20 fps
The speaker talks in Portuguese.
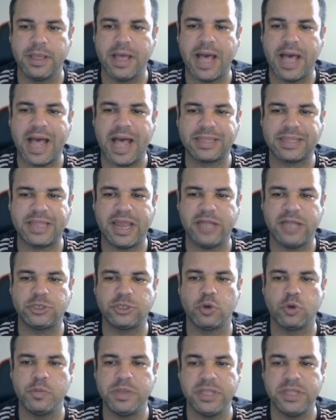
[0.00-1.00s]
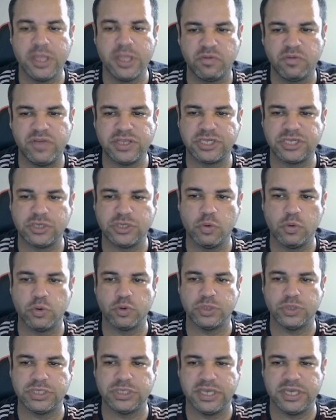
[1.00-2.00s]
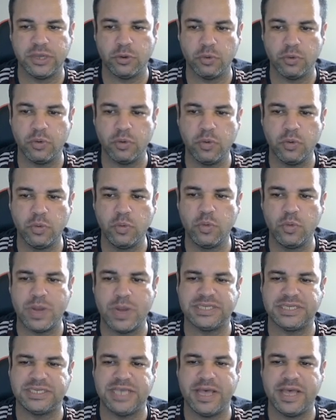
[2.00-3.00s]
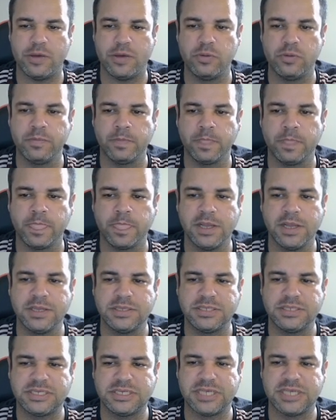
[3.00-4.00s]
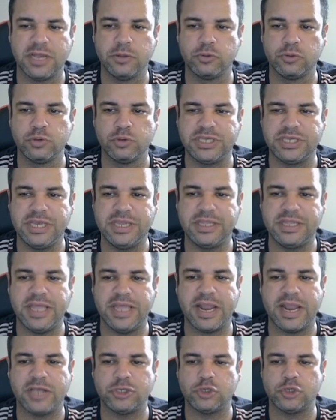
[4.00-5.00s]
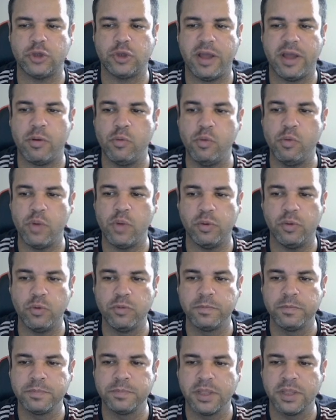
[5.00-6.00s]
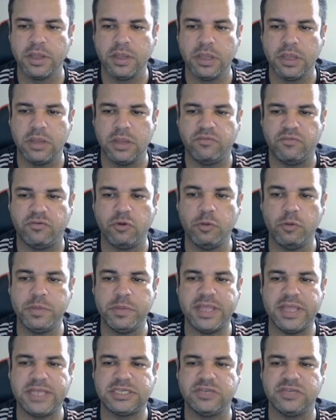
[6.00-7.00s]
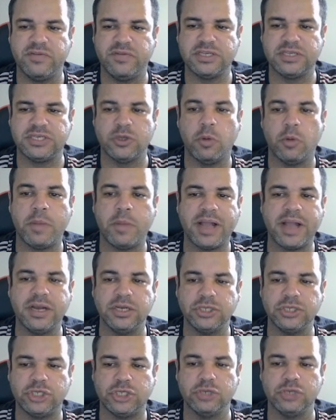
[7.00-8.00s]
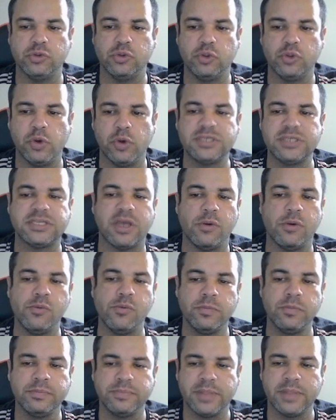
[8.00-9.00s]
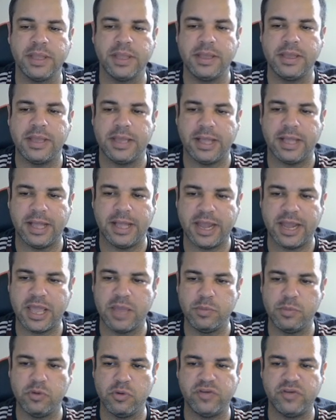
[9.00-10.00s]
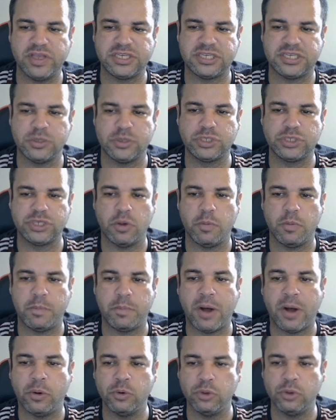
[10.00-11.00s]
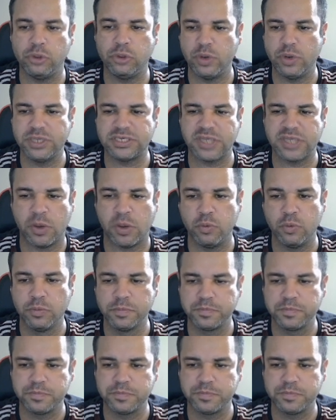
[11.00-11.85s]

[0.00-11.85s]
Atlético Mineiro venceu o Cruzeiro 1 a 0 Santos e Internacional 1 a 1 Fluminense venceu o Bragantino 2 a 1 Grêmio venceu o São Paulo 2 a 1